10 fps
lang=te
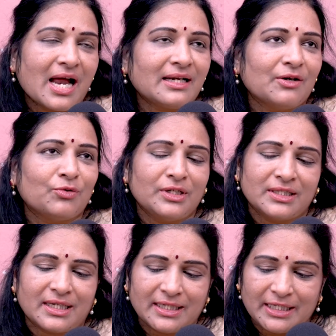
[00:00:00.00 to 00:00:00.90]
అట్లా
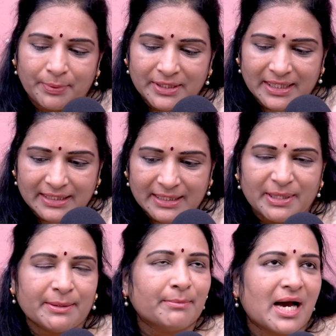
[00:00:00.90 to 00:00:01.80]
ఉండదండి ఇప్పటికి ఇది
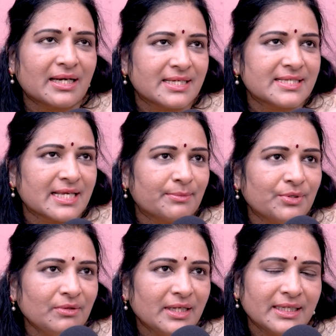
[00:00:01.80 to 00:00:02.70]
మేము మార్క్
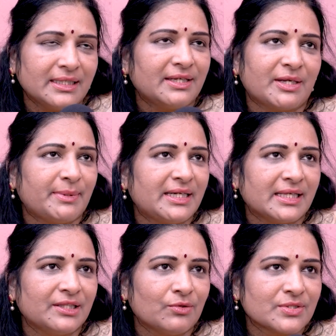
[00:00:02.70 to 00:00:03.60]
చేసాము ah. ఇది రివర్ బెడ్
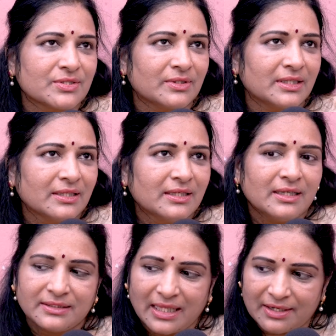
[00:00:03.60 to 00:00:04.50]
కిందకి వస్తుంది
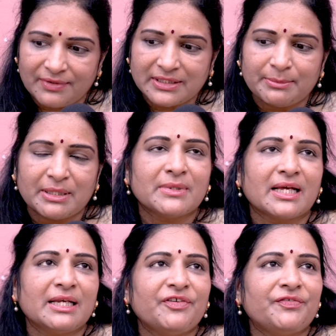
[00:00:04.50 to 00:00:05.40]
తర్వాత మేము
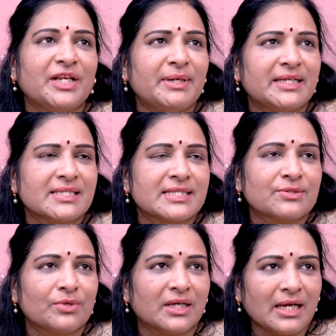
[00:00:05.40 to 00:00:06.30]
దాన్ని ఫిఫ్టీ మీటర్స్
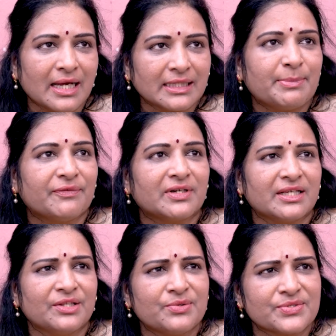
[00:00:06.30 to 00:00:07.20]
తీసుకున్నాక అది బఫర్
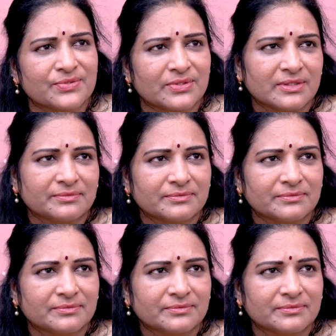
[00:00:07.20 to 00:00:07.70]
కిందకి వస్తుంది